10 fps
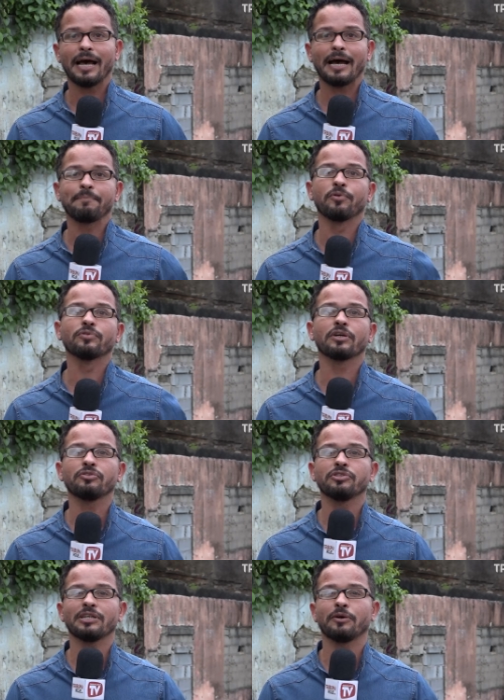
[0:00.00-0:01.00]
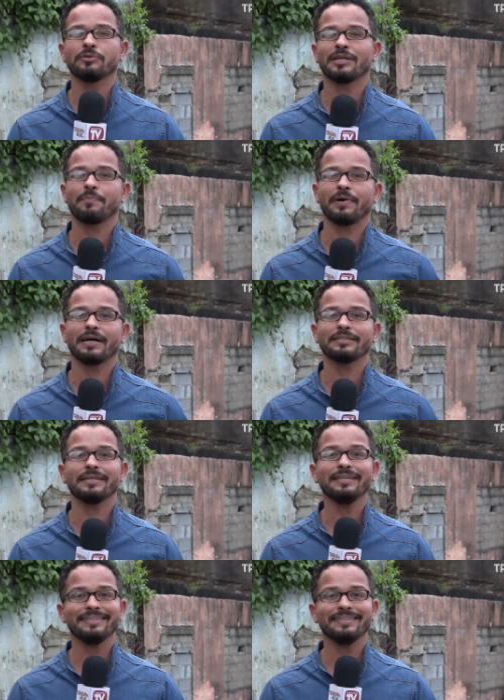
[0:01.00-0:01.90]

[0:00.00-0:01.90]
apontam que já ultrapassa